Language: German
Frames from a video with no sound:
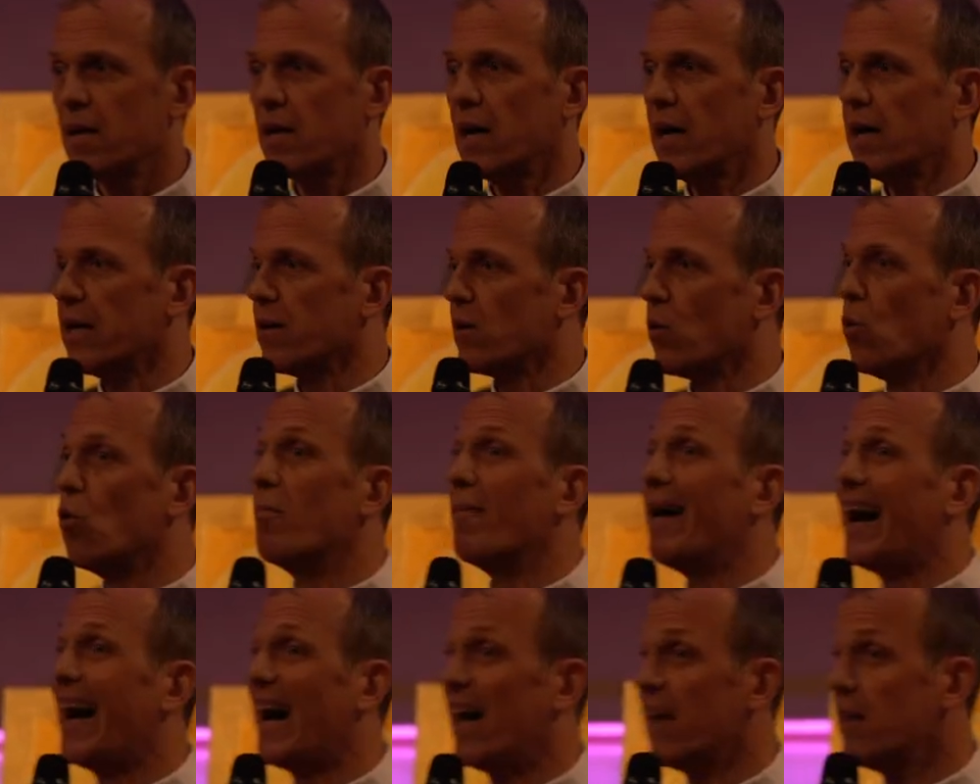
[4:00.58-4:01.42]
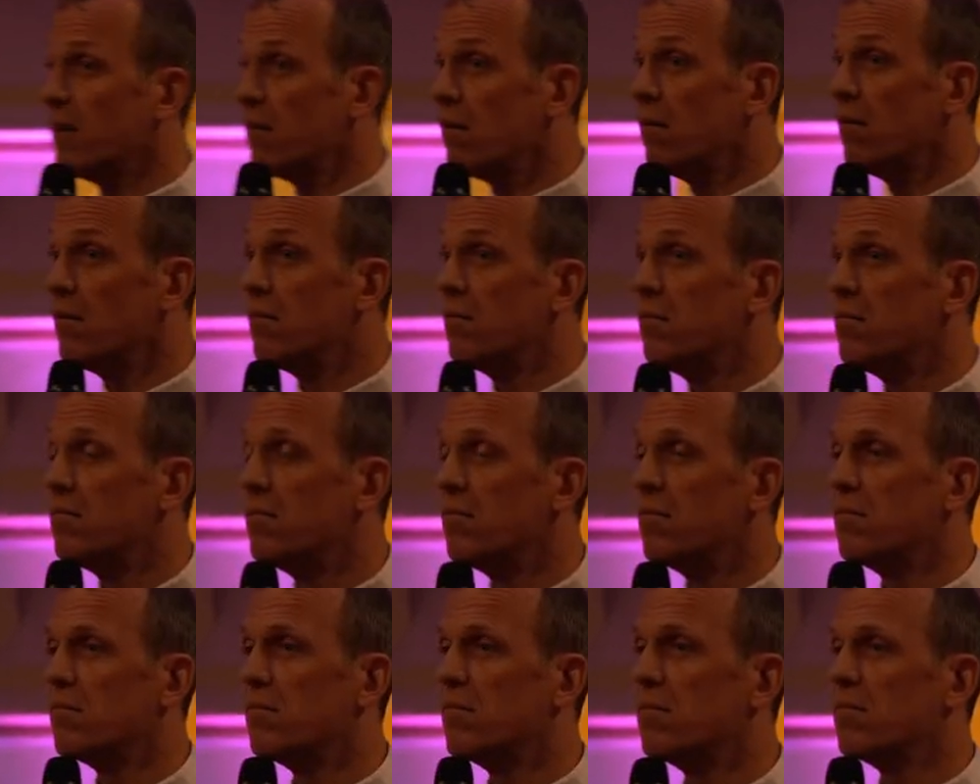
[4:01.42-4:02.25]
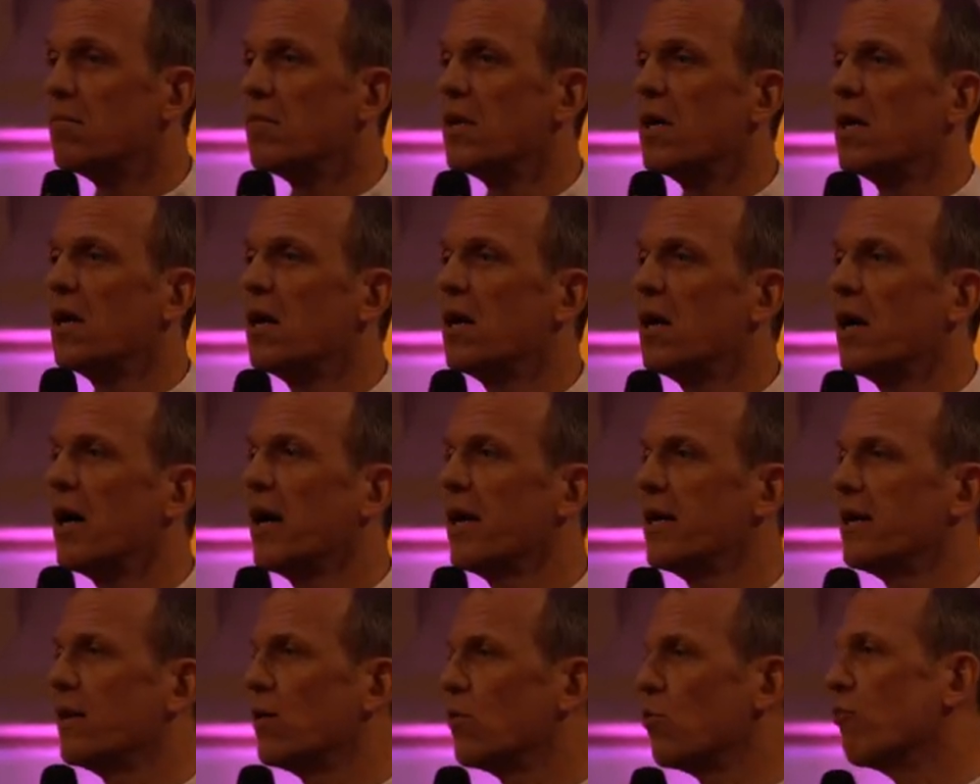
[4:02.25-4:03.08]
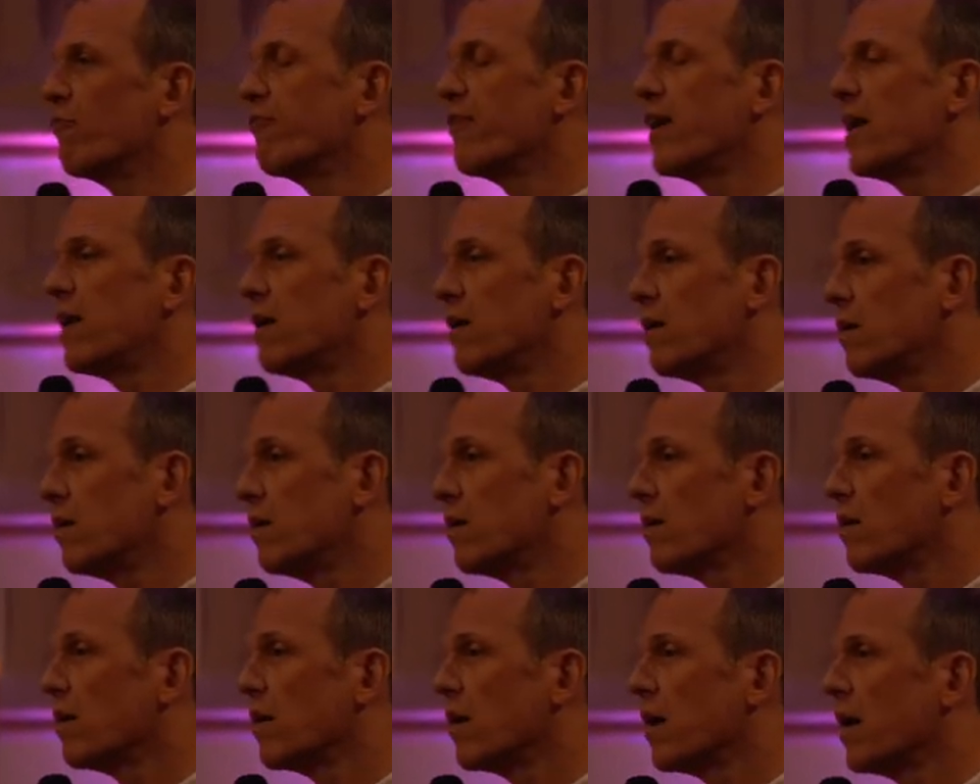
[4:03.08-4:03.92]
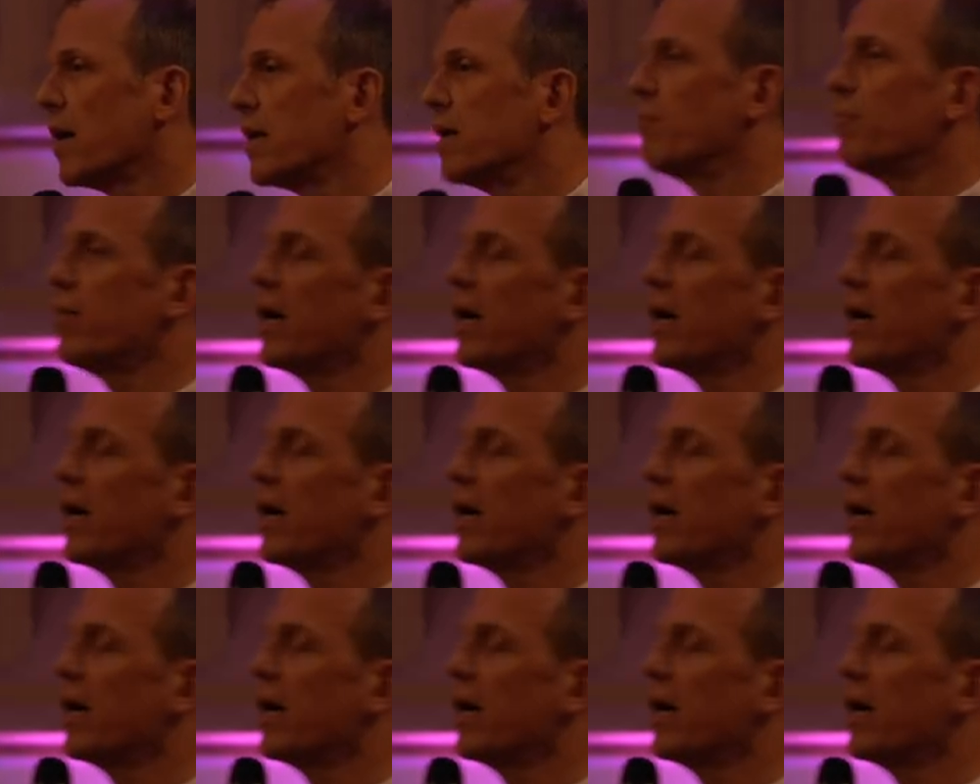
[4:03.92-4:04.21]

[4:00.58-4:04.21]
ein Roman, eine Novelle, eine